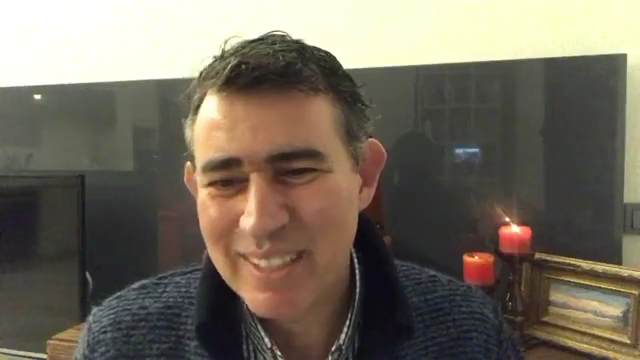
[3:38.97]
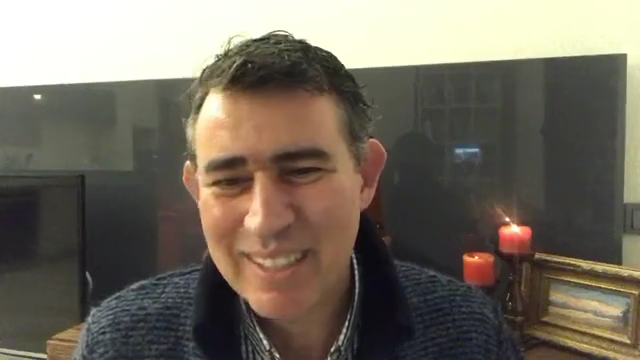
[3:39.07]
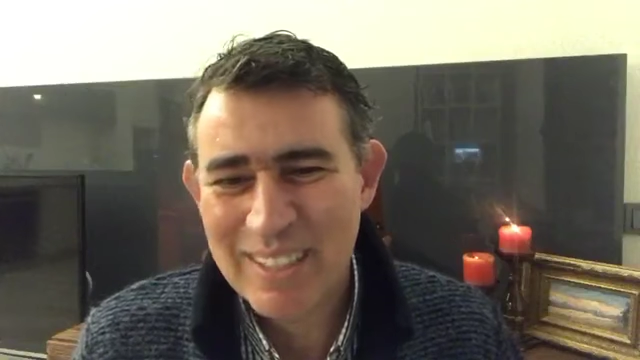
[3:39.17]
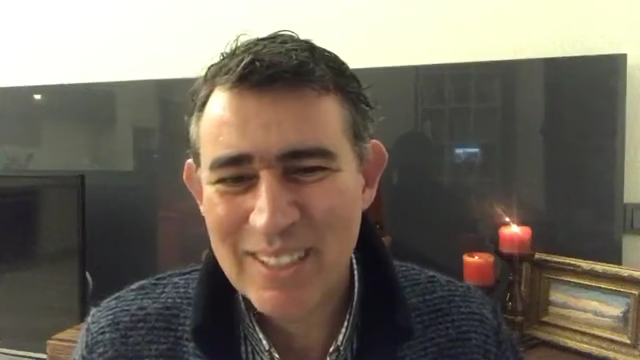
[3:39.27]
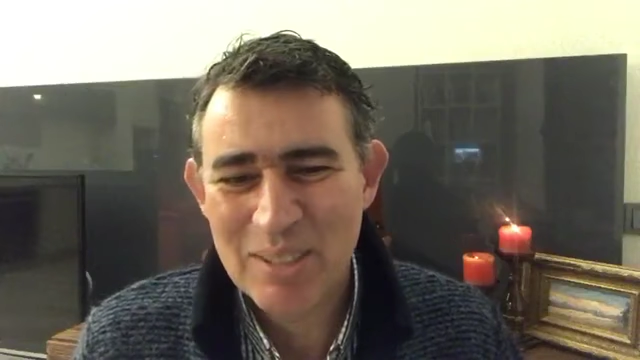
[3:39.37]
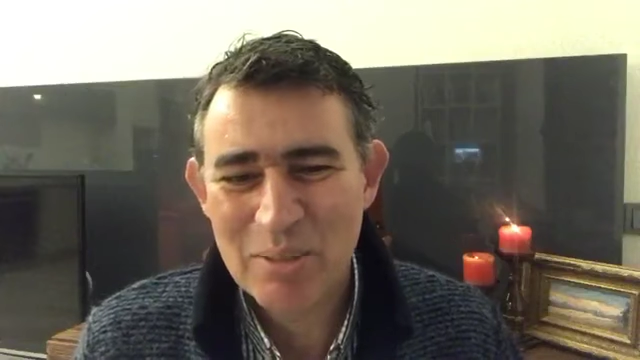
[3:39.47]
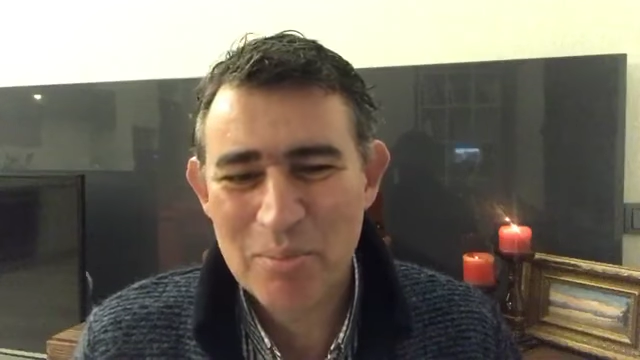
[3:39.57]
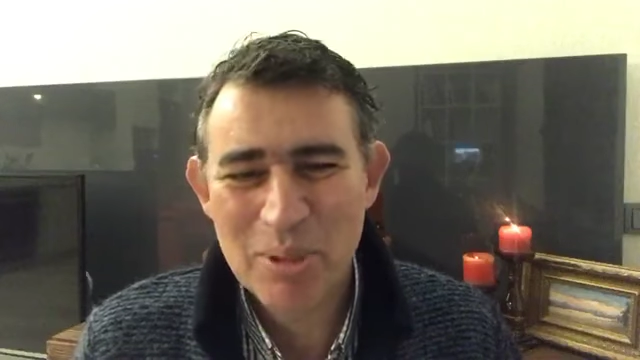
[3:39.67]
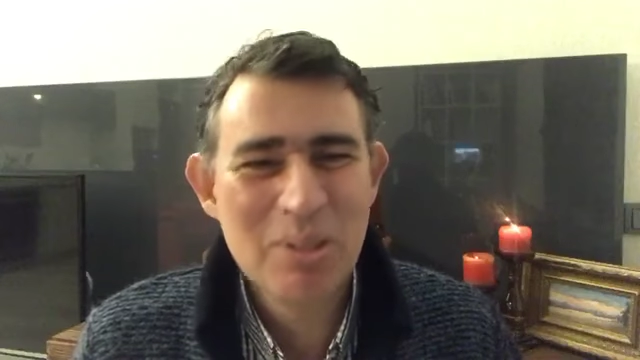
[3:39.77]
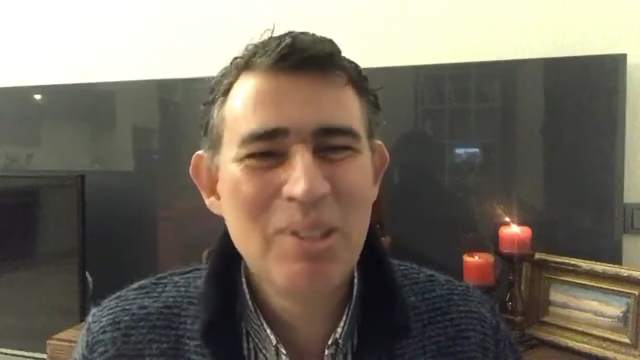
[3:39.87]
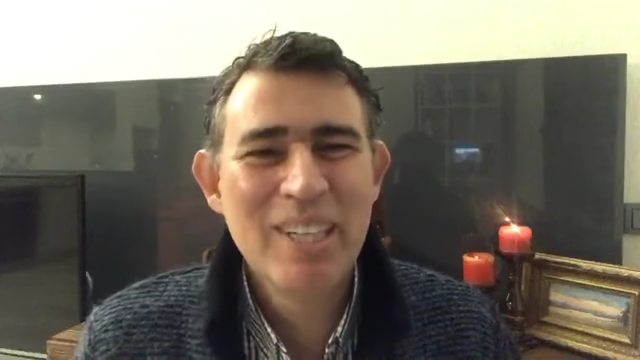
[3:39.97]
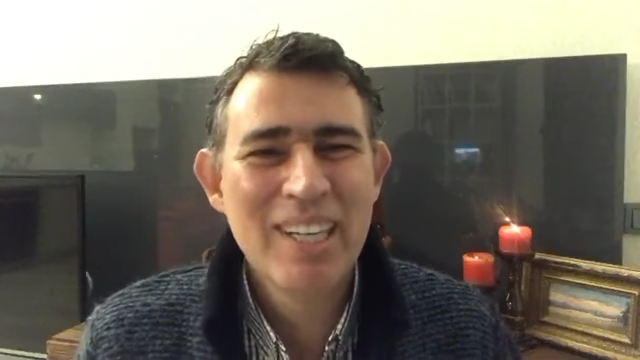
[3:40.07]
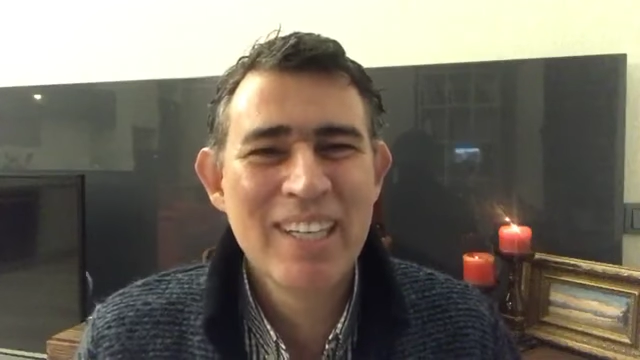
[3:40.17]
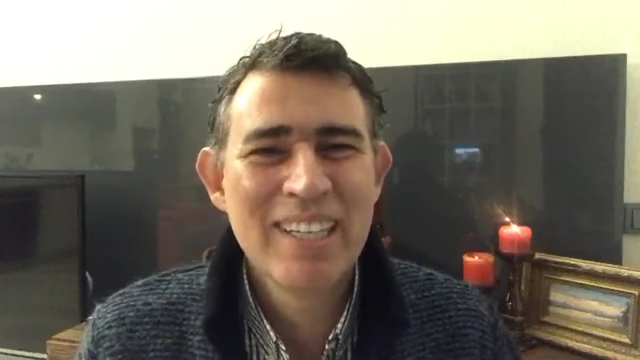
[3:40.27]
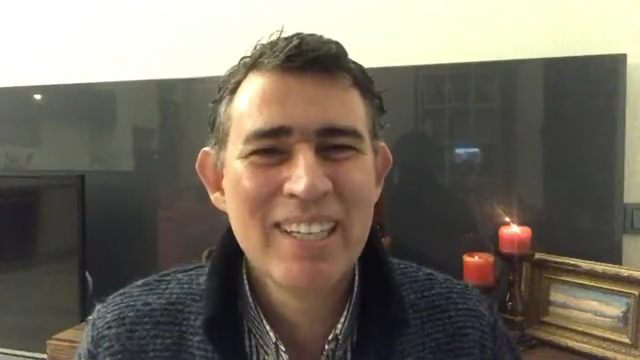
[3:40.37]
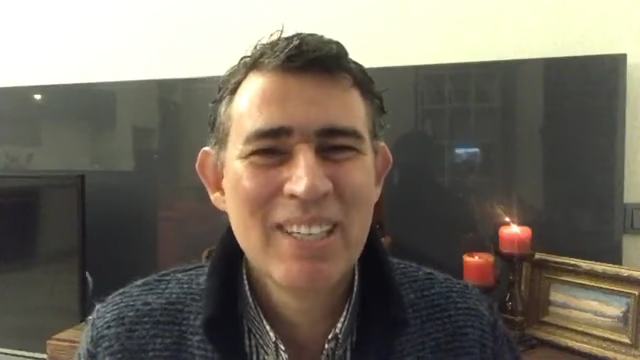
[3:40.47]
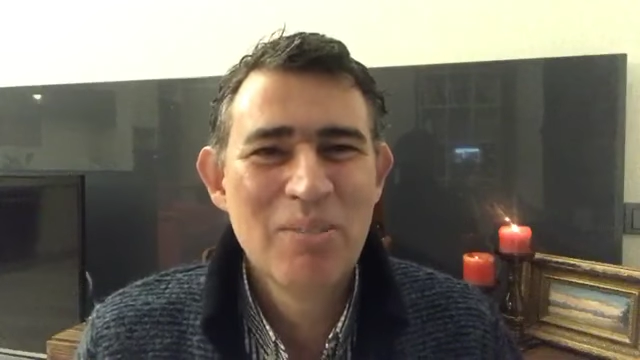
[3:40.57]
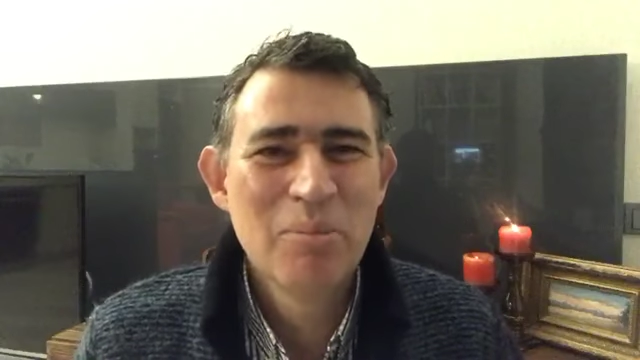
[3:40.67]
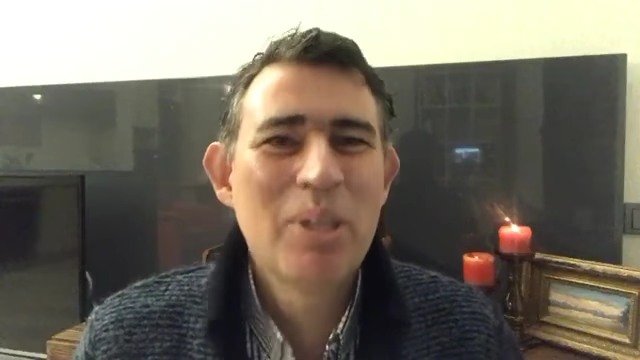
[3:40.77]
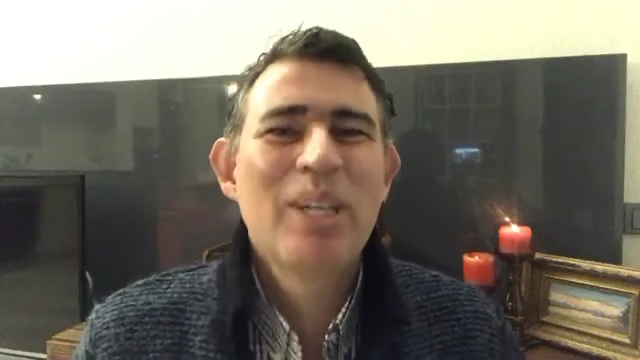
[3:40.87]
Ee, bugün de
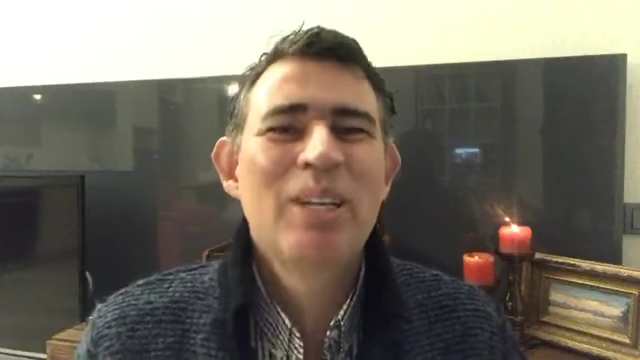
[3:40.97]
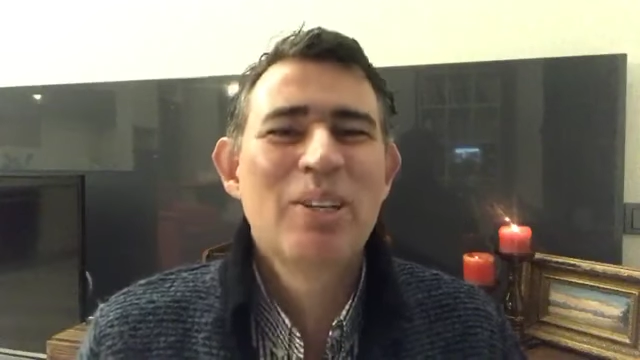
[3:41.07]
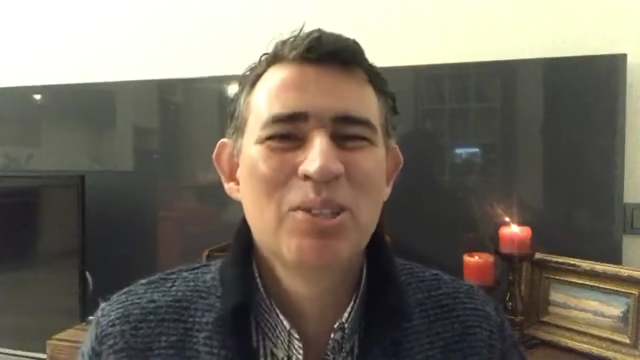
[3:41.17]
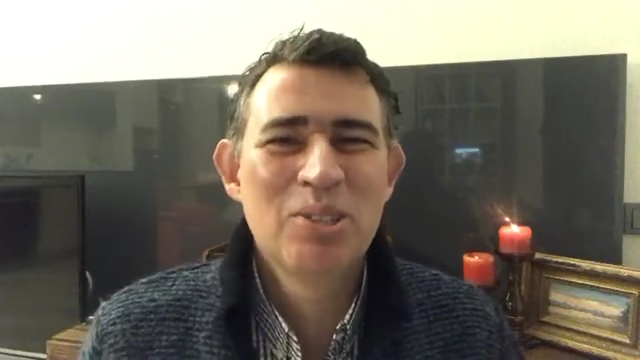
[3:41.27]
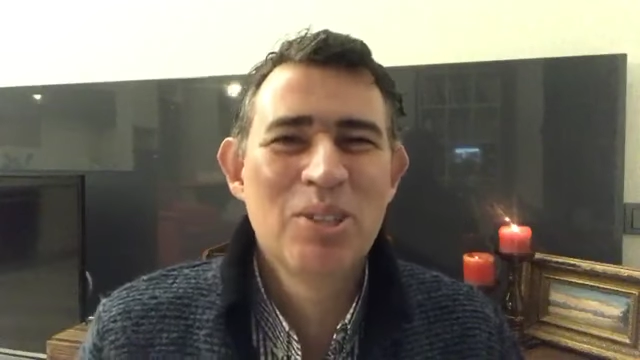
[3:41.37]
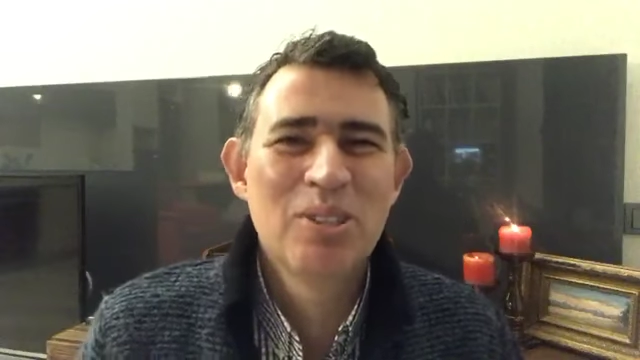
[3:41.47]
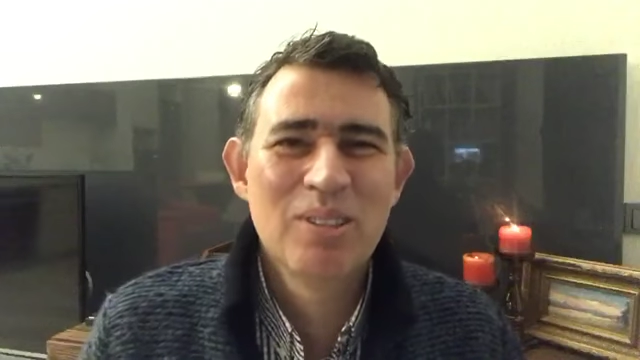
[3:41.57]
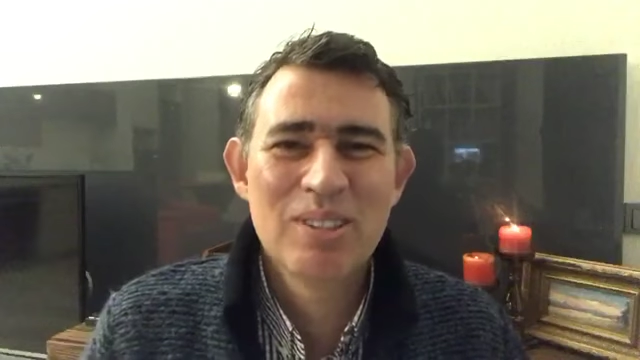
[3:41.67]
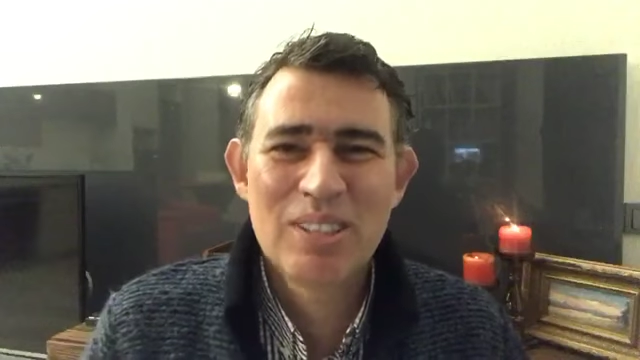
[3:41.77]
bu kadar olsun.